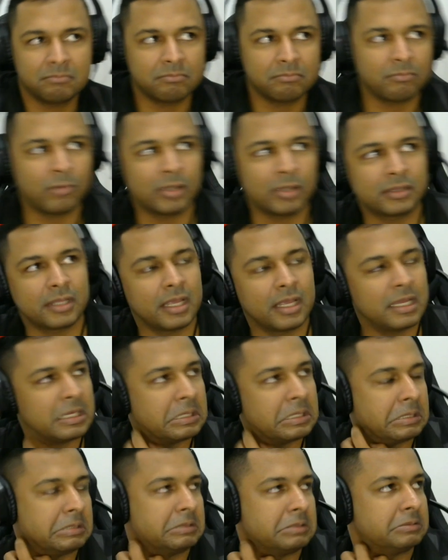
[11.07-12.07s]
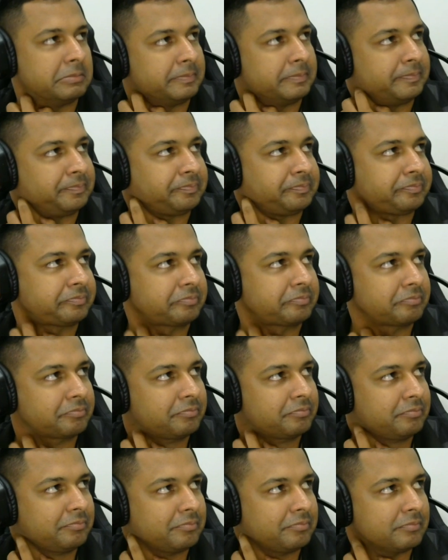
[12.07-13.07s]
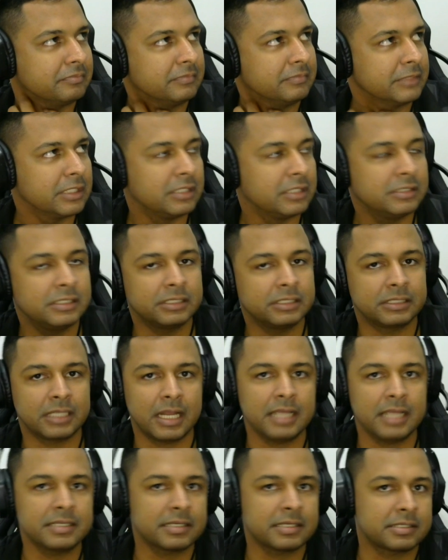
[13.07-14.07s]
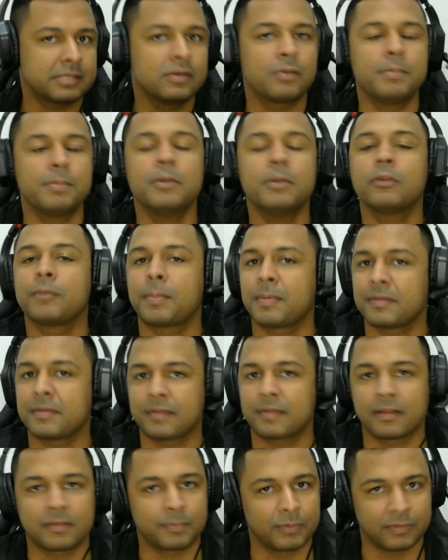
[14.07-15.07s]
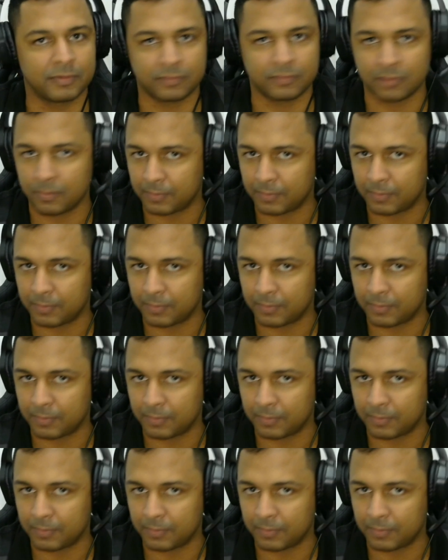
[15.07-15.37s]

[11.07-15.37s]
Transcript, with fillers: Bota aí de 3 a 5 minutos pra pensar nessa posição,